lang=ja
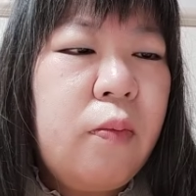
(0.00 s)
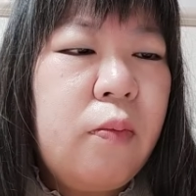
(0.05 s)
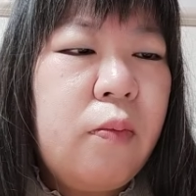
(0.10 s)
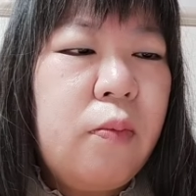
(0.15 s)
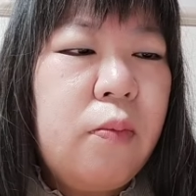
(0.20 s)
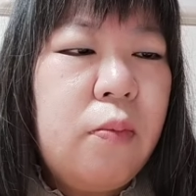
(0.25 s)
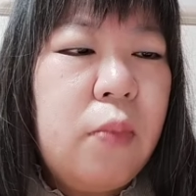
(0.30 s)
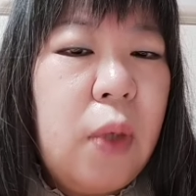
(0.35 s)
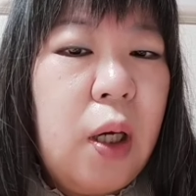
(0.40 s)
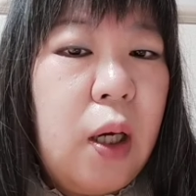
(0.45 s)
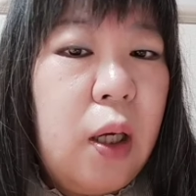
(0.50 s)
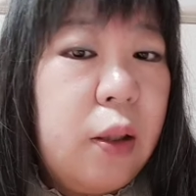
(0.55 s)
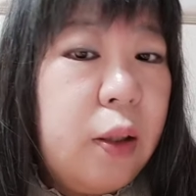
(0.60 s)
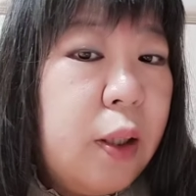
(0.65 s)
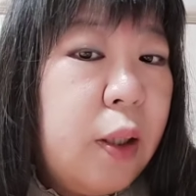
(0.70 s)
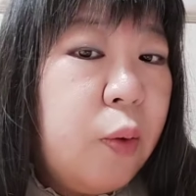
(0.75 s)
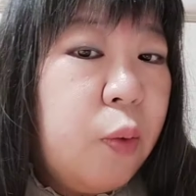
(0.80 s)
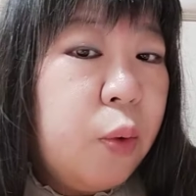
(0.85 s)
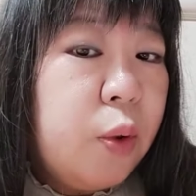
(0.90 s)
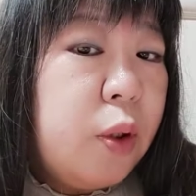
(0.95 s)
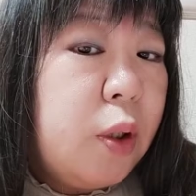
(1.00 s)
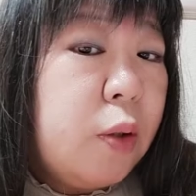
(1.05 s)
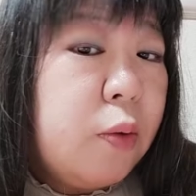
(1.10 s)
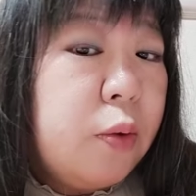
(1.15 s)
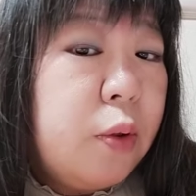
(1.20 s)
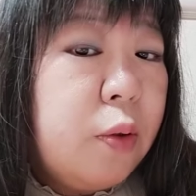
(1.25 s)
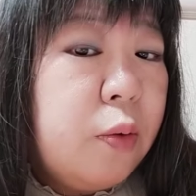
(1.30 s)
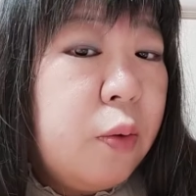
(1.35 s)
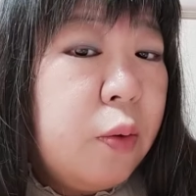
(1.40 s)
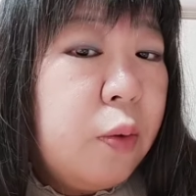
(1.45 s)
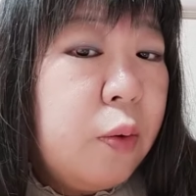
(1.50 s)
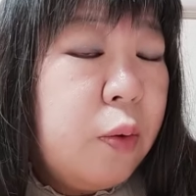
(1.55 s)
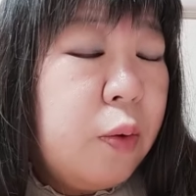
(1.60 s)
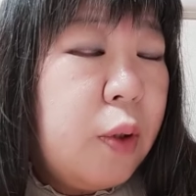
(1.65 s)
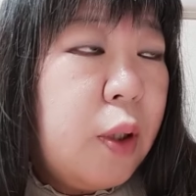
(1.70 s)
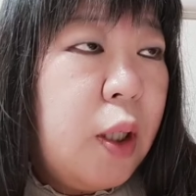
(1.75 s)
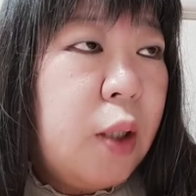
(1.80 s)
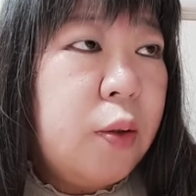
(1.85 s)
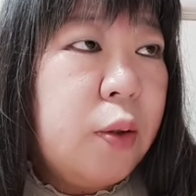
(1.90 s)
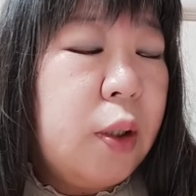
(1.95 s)
まあね、大きな国の
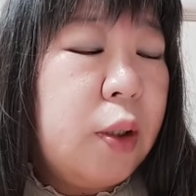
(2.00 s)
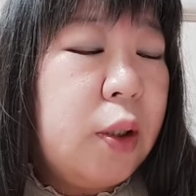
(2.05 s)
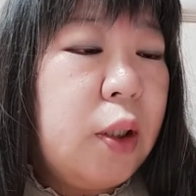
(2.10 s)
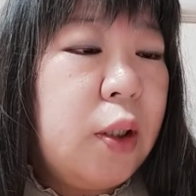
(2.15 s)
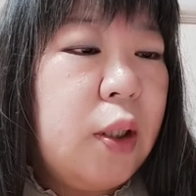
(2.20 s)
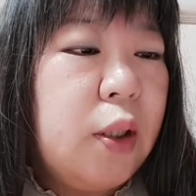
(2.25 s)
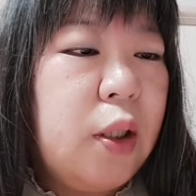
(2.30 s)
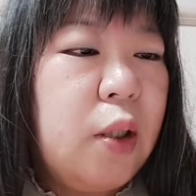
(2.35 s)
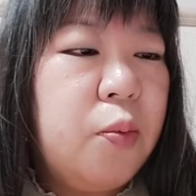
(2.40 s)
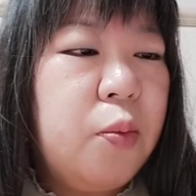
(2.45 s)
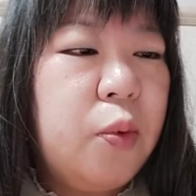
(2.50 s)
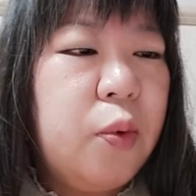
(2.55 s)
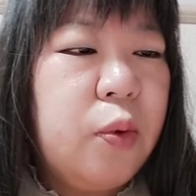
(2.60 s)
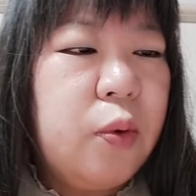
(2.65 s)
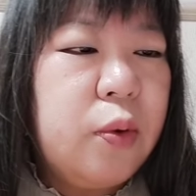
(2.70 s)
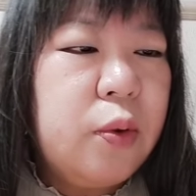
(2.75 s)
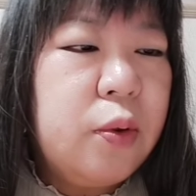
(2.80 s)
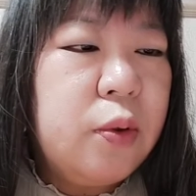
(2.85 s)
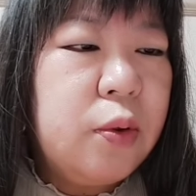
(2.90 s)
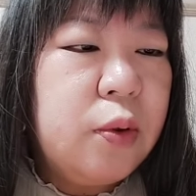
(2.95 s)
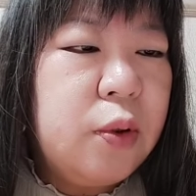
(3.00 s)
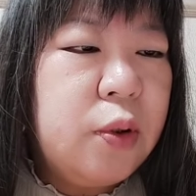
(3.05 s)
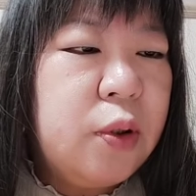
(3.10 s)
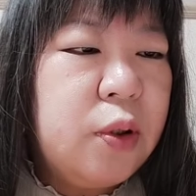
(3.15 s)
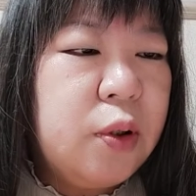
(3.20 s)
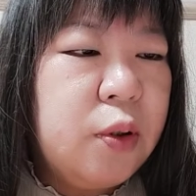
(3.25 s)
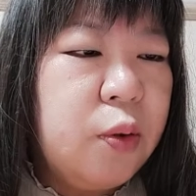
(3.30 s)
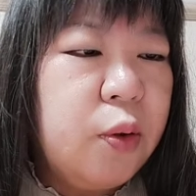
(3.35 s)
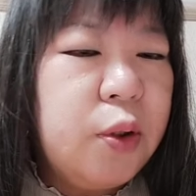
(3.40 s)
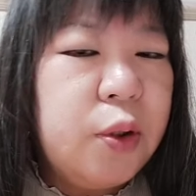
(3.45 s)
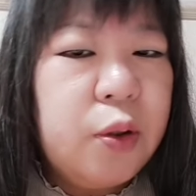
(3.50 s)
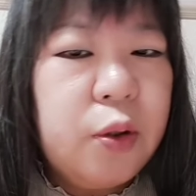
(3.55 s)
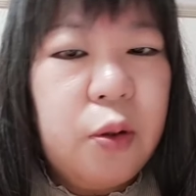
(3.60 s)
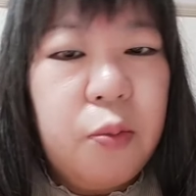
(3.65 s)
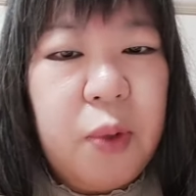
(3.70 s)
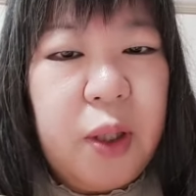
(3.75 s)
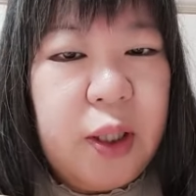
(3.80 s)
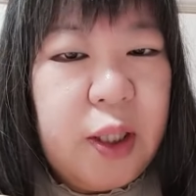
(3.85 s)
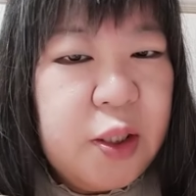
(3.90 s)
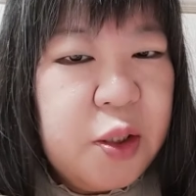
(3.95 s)
ある方なんかも、すごいその
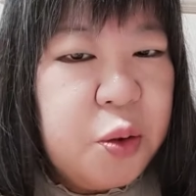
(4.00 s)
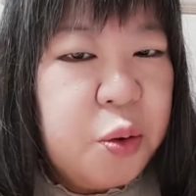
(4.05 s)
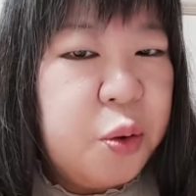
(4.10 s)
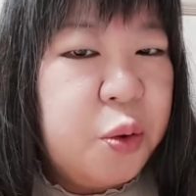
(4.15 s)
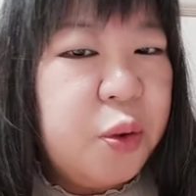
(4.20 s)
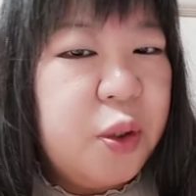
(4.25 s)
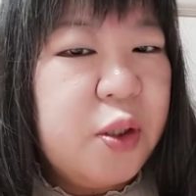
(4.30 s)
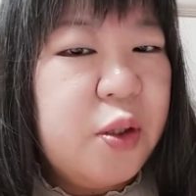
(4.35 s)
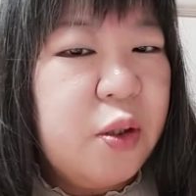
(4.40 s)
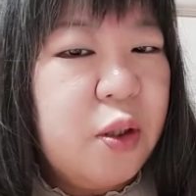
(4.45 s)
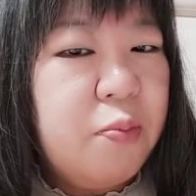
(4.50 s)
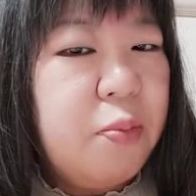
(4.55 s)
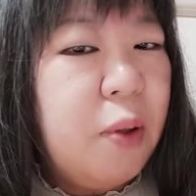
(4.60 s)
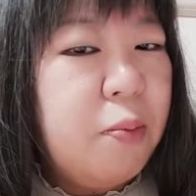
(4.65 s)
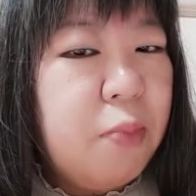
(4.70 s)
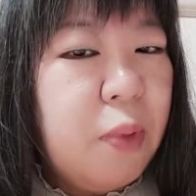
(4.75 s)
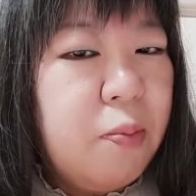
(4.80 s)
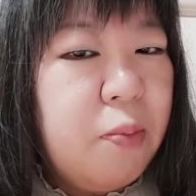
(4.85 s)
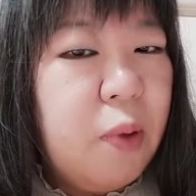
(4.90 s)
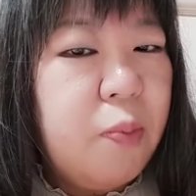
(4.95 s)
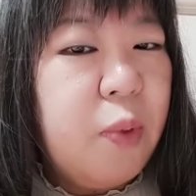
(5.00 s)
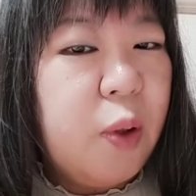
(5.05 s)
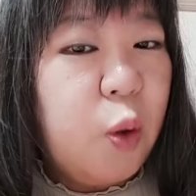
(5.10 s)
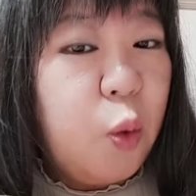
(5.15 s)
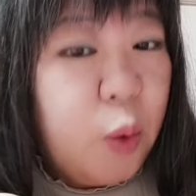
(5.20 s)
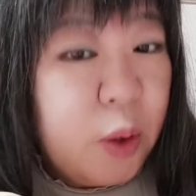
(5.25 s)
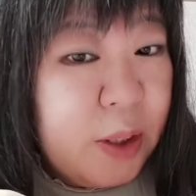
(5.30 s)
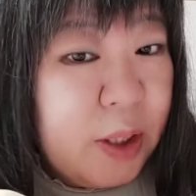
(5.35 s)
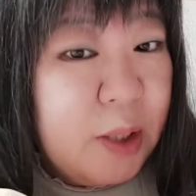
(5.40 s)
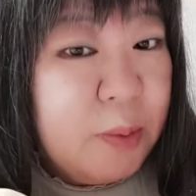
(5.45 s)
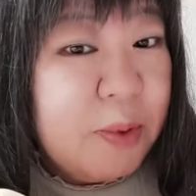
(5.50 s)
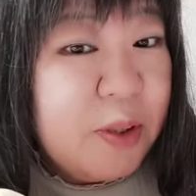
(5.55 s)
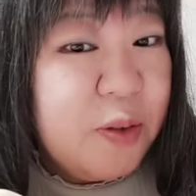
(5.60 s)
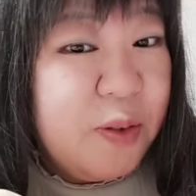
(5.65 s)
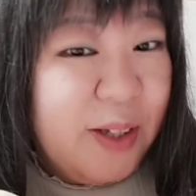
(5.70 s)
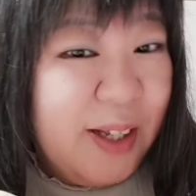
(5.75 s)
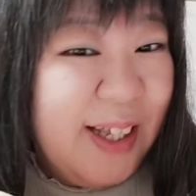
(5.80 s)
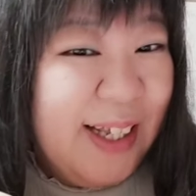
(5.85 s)
マイナスの人ですよね。バンバンバンバン壊してきますよね